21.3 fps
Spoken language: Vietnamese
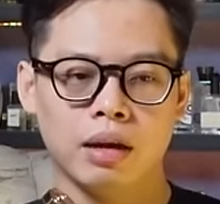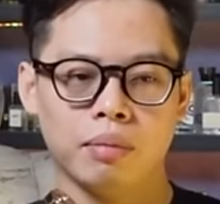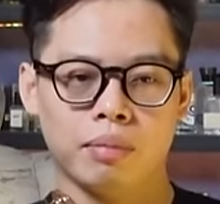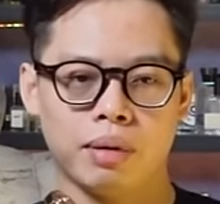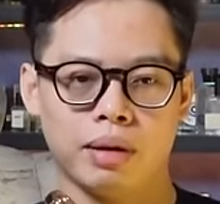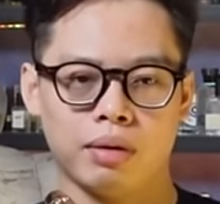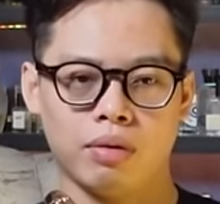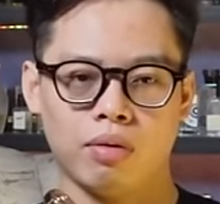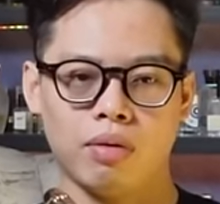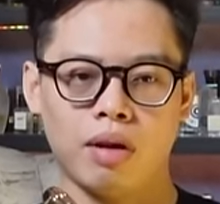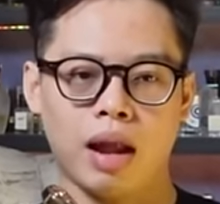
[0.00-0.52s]

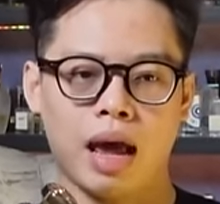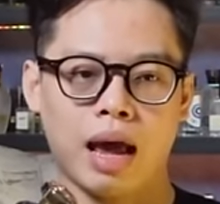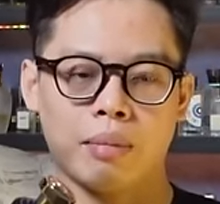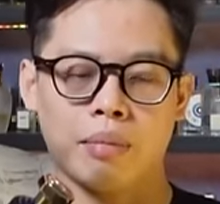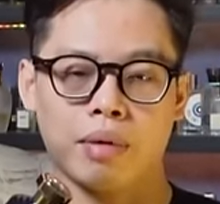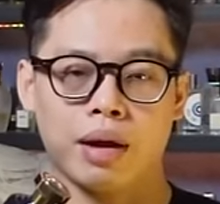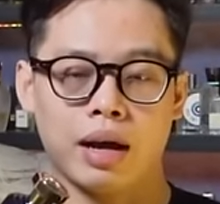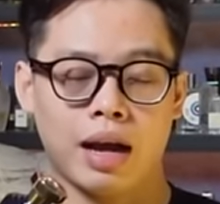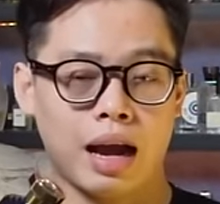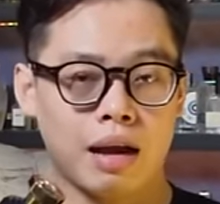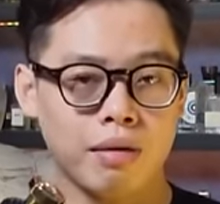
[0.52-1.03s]
mà nó làm
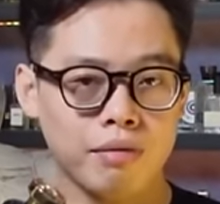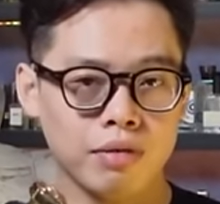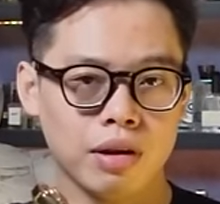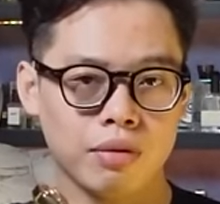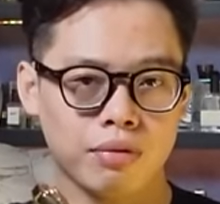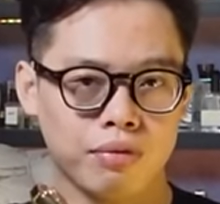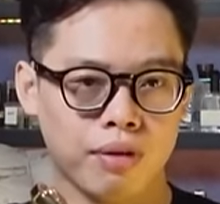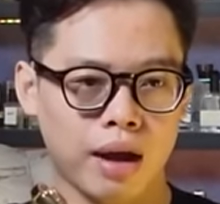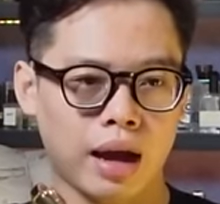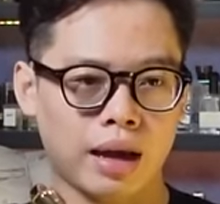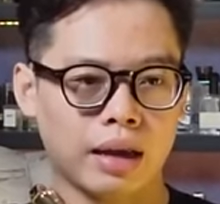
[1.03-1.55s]
khá vừa
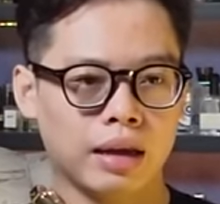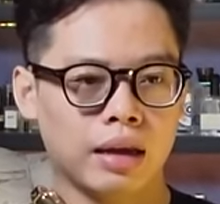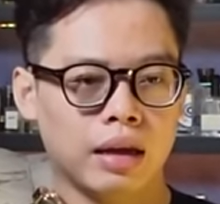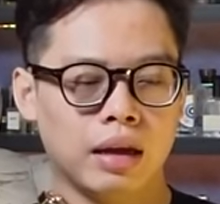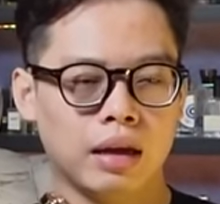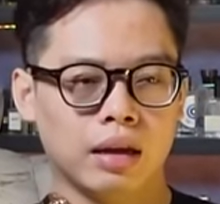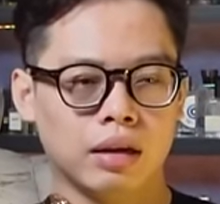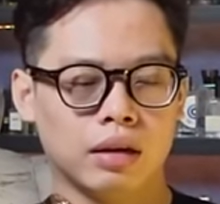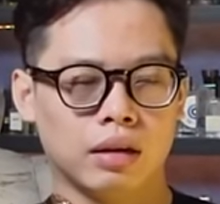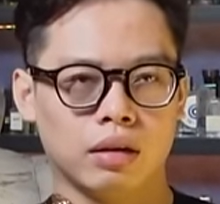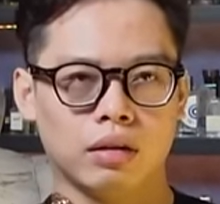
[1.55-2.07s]
phải
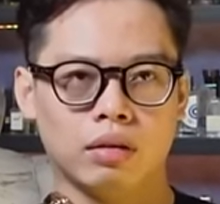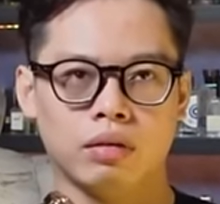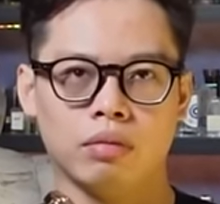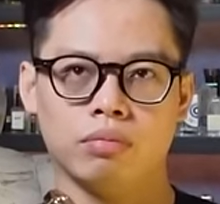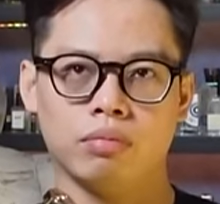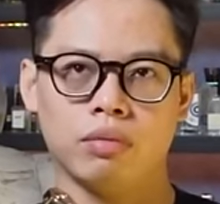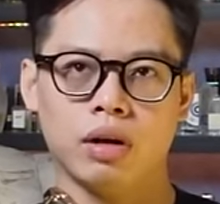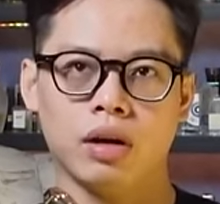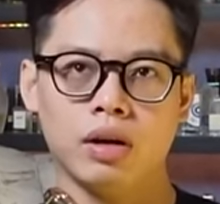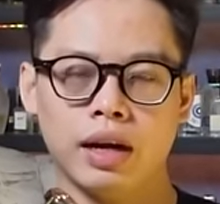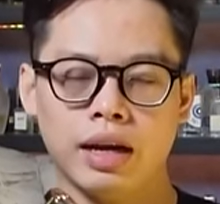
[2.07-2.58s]
ờ,
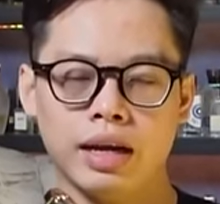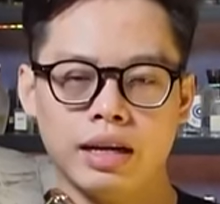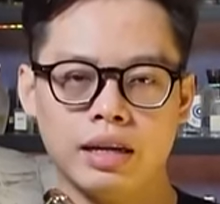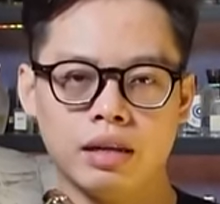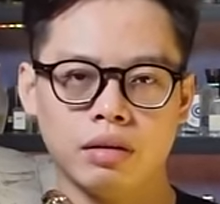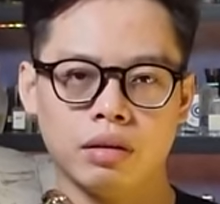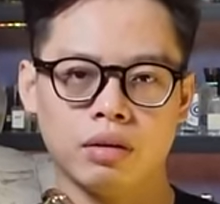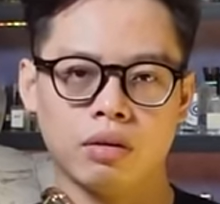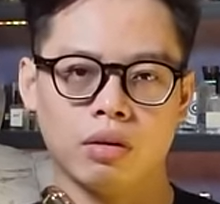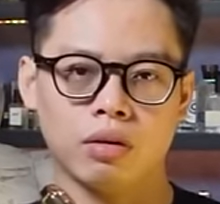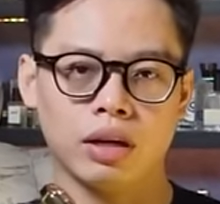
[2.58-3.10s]
ở đây
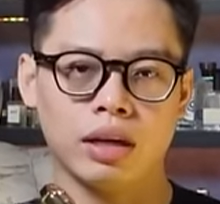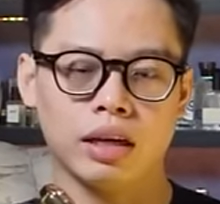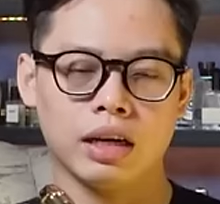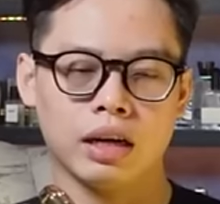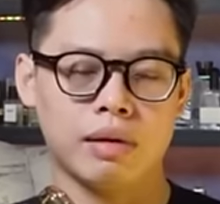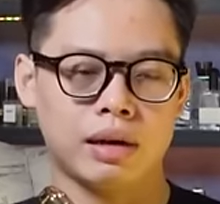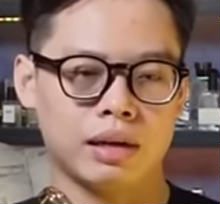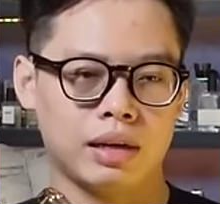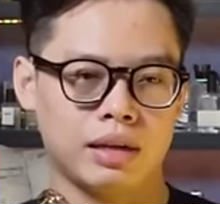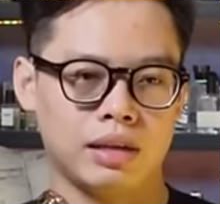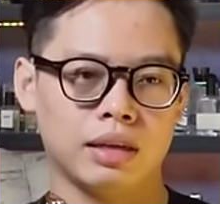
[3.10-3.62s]
thì có thể các
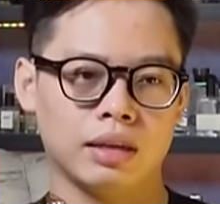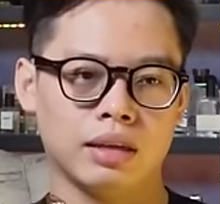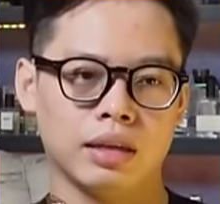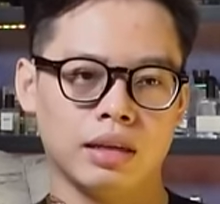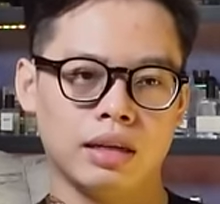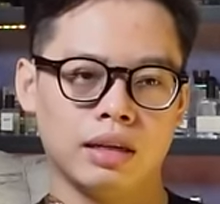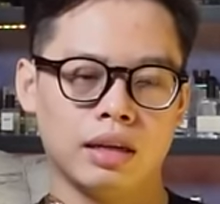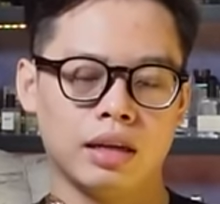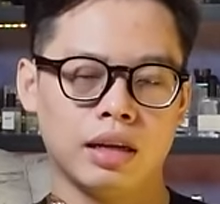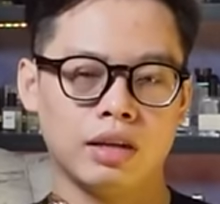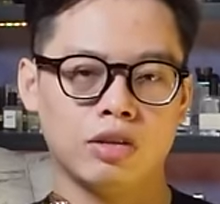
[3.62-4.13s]
bạn nhận
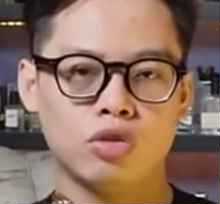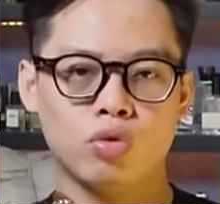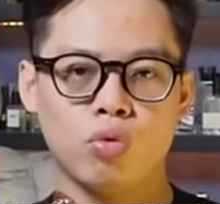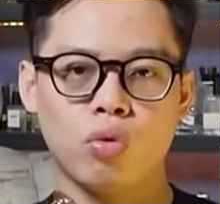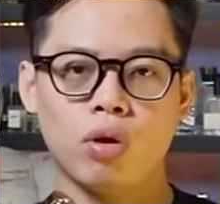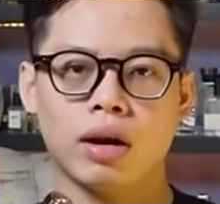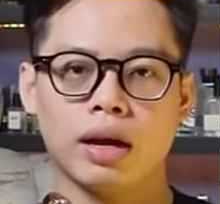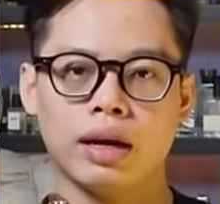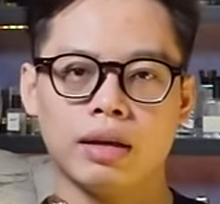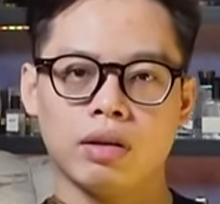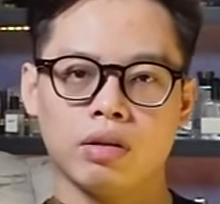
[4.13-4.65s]
thấy cái nét
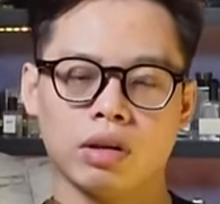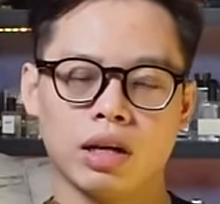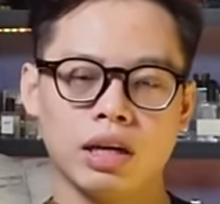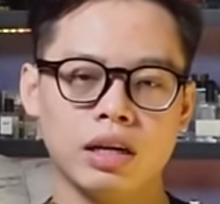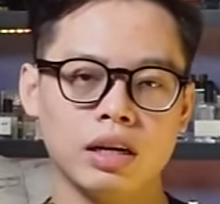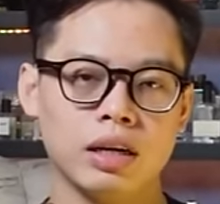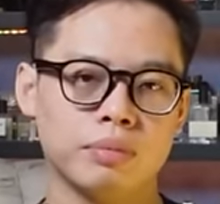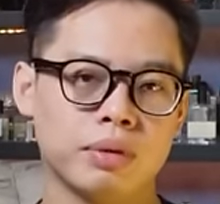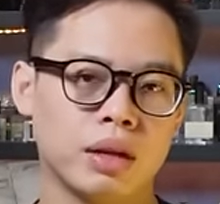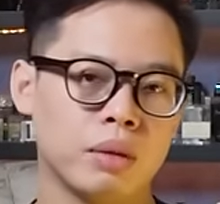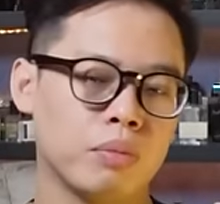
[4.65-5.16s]
chua này nó kết
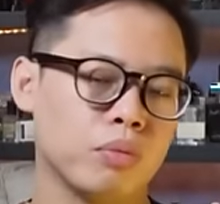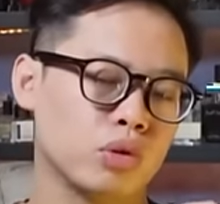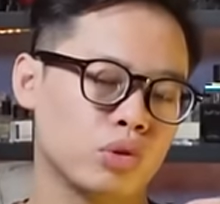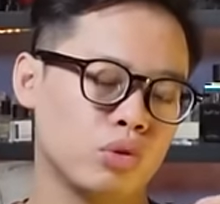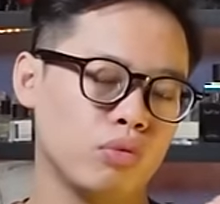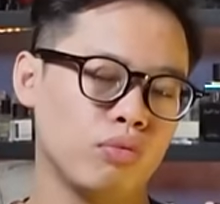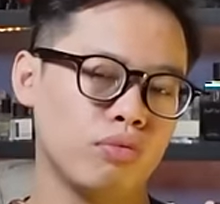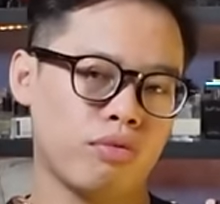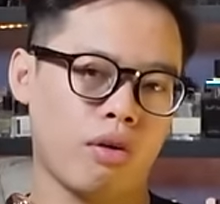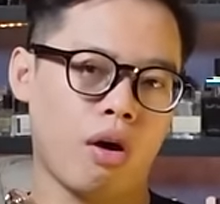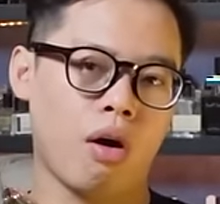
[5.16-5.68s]
hợp thêm một
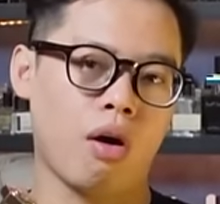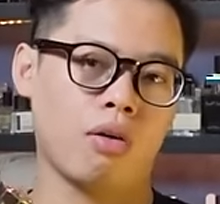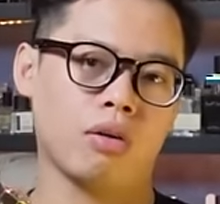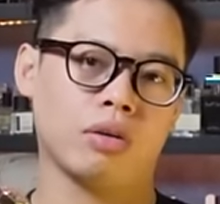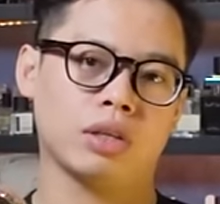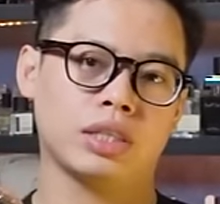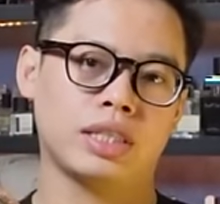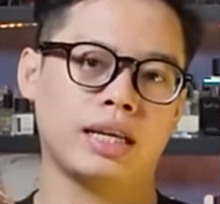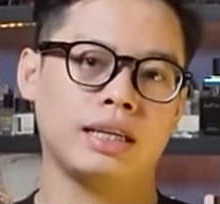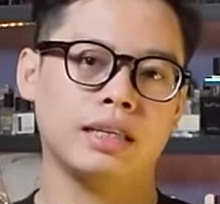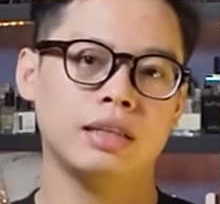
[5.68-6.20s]
chút vỏ
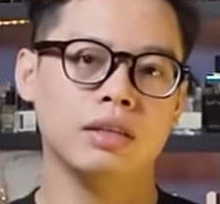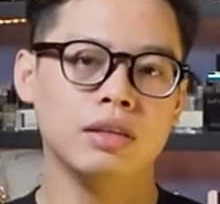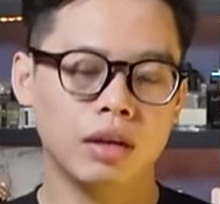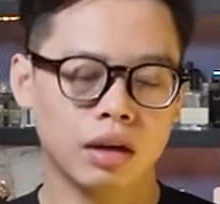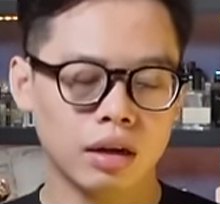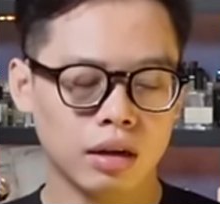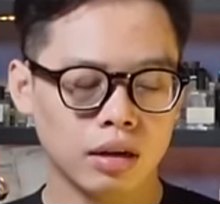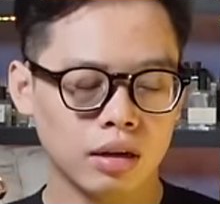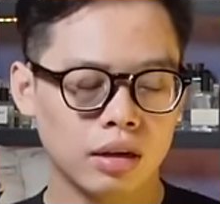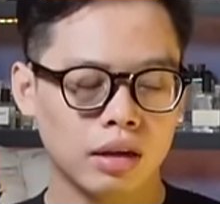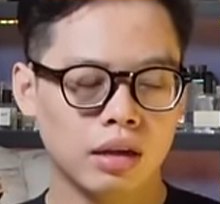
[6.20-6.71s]
chanh nữa